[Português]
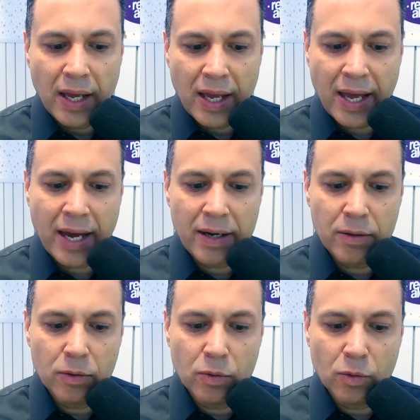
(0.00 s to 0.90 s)
é
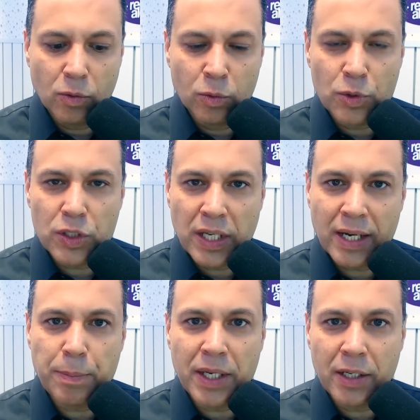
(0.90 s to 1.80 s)
um
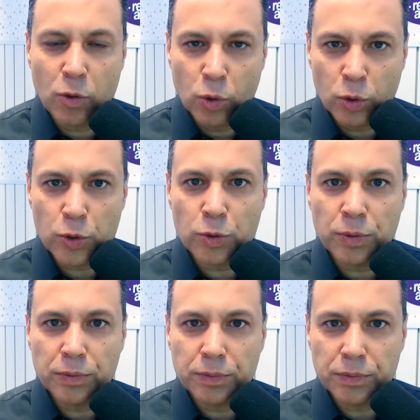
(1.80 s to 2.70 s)
ser
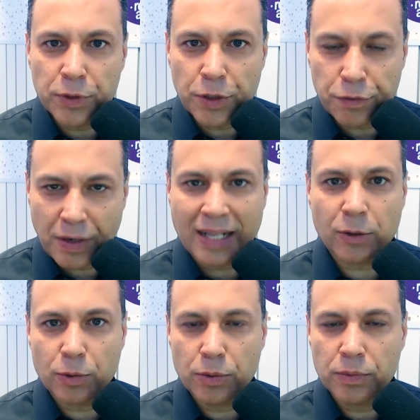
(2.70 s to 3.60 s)
perigoso de
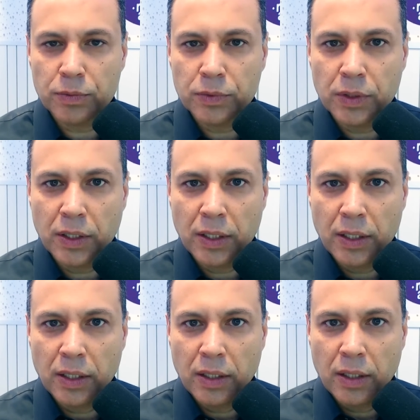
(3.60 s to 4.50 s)
fato.
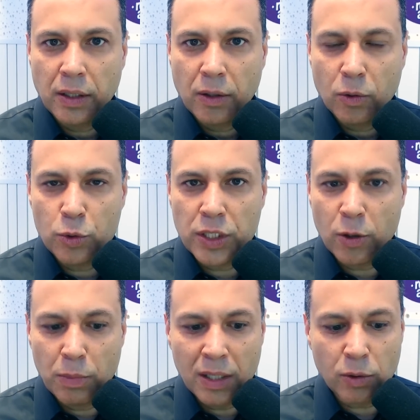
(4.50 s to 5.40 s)
O
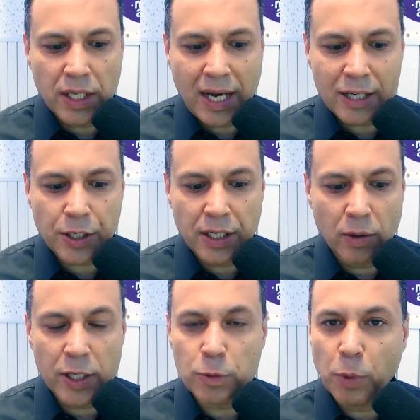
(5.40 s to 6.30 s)
ser humano que acha que não
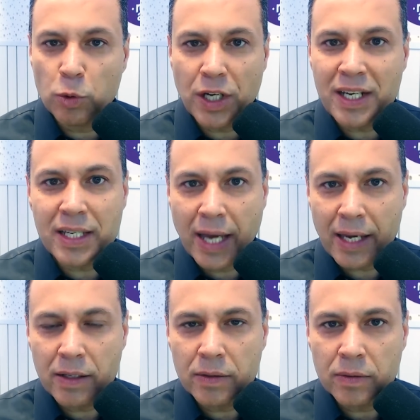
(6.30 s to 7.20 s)
responde a
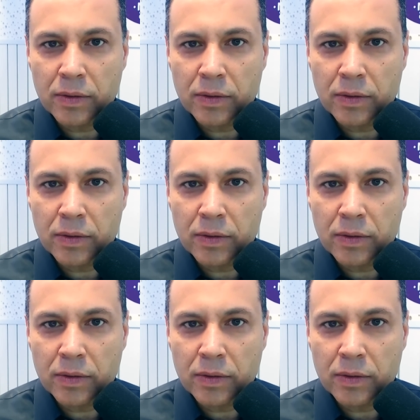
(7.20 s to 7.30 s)
ninguém